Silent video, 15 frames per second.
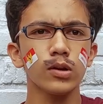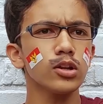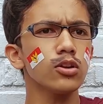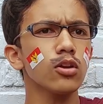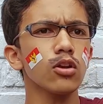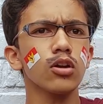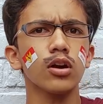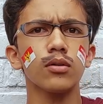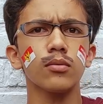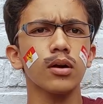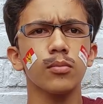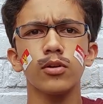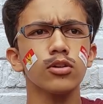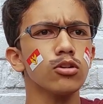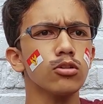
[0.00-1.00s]
boleh dorong nggak
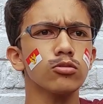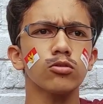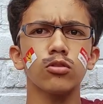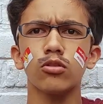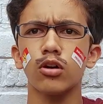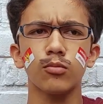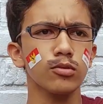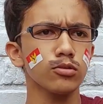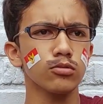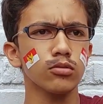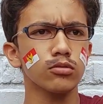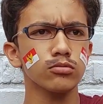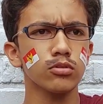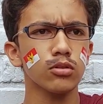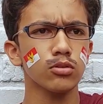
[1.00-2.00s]
boleh dorong dorong nggak boleh
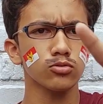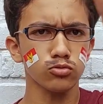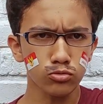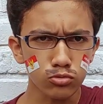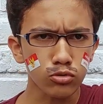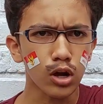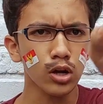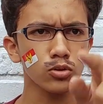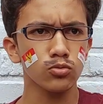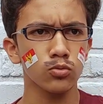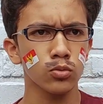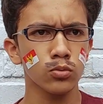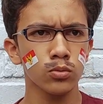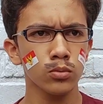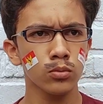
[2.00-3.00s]
dorong dorong curang itu